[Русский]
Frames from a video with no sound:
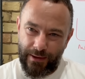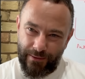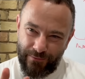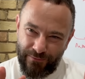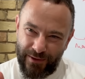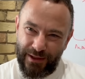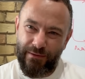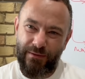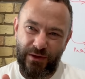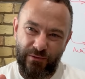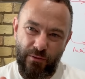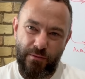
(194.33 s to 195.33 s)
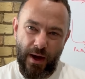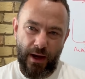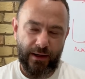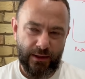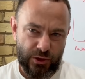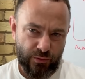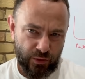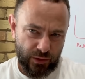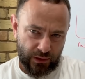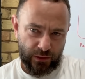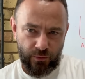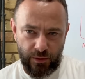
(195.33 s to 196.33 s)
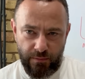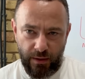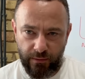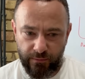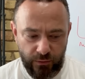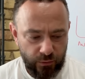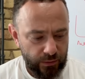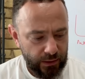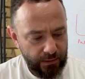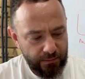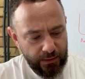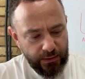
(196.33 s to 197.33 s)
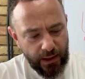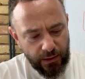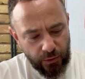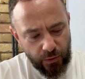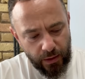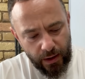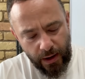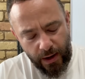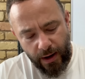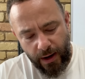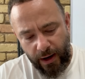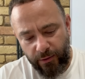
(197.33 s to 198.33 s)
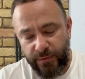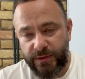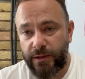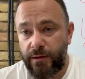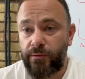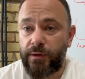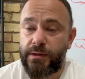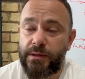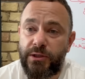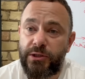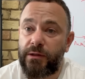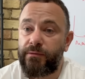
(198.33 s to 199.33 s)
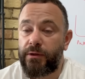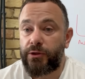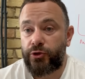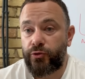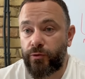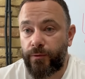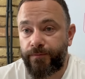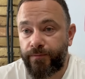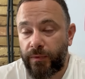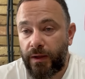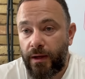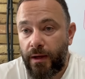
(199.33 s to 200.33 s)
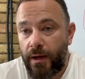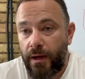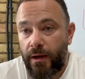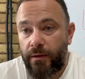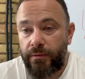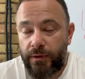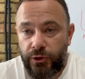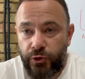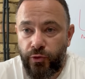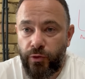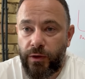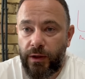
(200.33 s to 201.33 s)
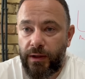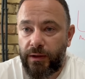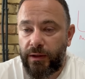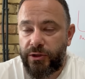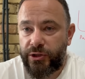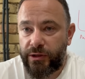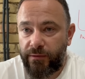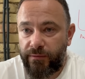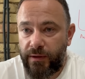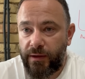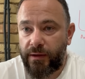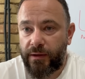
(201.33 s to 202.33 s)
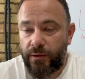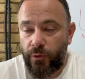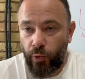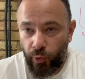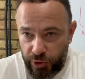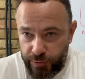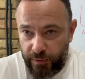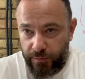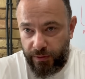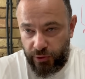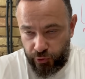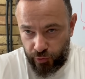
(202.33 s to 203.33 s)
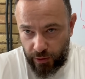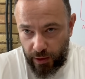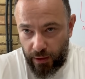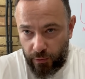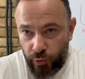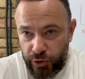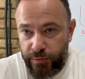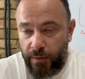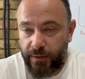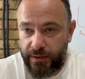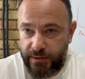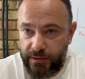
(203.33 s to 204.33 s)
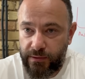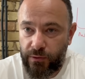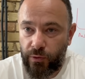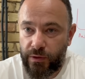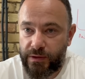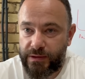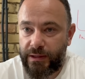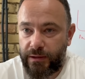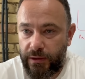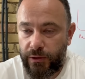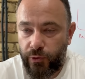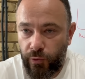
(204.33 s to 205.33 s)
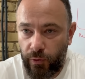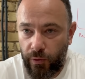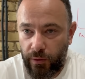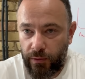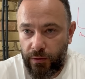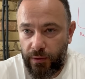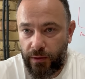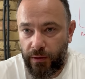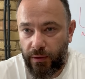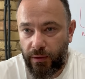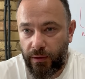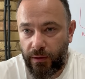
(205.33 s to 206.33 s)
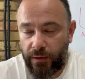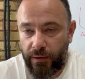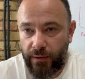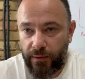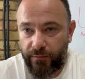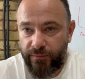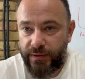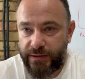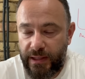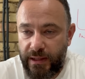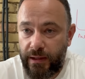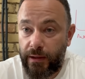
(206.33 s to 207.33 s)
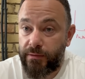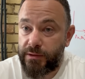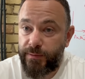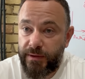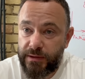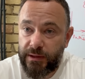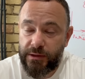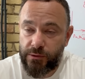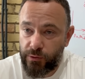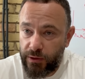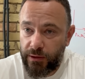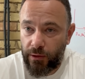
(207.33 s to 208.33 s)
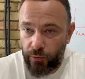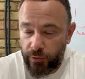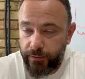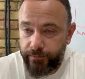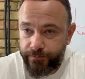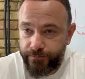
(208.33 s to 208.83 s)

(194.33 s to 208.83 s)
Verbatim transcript: выдавить его мягко, чтобы он таки уебал в эту Великобританию. А вместо него назначили Верещук. Верещук – это человек Кучмы Пинчука. А Кучма просил за ее э, а, внесение в списки «Слуги народа».